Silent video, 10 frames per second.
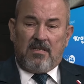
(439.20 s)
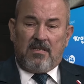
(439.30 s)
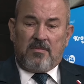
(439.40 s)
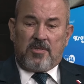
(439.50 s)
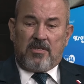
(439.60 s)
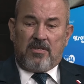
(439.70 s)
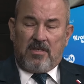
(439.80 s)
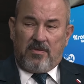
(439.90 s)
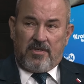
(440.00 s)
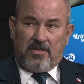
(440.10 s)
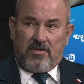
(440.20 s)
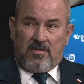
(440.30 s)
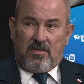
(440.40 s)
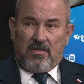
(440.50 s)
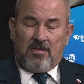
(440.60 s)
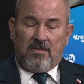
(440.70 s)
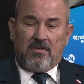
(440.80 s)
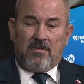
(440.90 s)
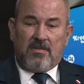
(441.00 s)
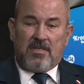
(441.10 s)
przekonała się do tego,
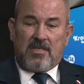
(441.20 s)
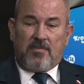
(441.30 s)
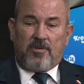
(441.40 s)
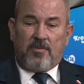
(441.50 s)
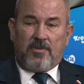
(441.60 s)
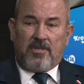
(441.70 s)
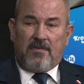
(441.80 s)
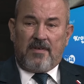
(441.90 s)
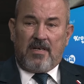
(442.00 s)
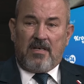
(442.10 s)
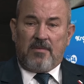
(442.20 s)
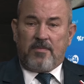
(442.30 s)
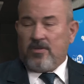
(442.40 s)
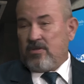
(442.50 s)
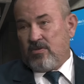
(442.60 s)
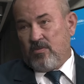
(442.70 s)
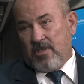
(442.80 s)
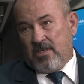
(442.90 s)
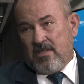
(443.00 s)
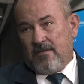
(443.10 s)
zaproponowała
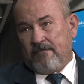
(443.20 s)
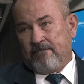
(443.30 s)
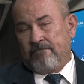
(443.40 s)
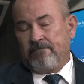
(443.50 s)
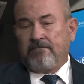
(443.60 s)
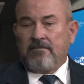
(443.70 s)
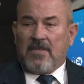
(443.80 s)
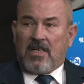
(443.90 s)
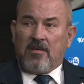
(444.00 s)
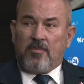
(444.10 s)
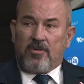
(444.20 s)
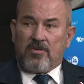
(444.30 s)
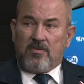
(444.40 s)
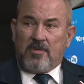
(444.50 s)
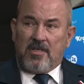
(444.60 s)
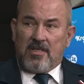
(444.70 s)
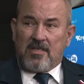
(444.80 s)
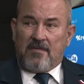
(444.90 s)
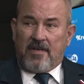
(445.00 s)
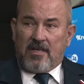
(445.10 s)
porozumienie. Takie porozumienie
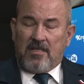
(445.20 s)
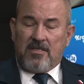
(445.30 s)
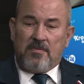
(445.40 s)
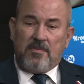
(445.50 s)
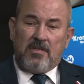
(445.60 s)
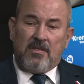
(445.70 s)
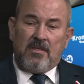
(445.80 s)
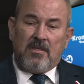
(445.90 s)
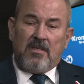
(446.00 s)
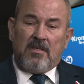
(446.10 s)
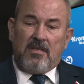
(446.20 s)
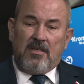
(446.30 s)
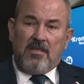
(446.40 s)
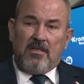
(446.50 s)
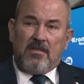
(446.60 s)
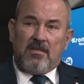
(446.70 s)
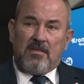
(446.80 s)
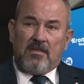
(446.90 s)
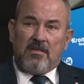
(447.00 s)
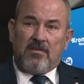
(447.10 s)
zawarliśmy i
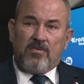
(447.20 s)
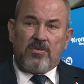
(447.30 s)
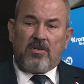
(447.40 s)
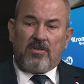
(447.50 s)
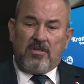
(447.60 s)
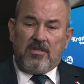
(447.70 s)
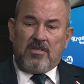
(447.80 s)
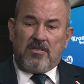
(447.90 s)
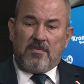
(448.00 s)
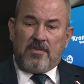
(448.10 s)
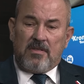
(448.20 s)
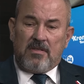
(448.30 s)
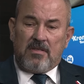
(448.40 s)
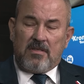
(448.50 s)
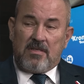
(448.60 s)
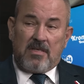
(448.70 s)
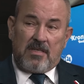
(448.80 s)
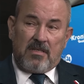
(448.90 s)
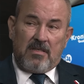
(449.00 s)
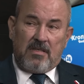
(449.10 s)
e, uzgodniliśmy
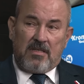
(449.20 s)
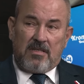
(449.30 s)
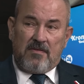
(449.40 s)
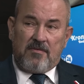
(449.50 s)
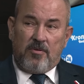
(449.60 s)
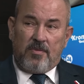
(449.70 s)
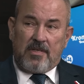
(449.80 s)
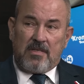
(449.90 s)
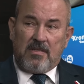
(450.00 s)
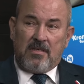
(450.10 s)
zasady dalszej współpracy.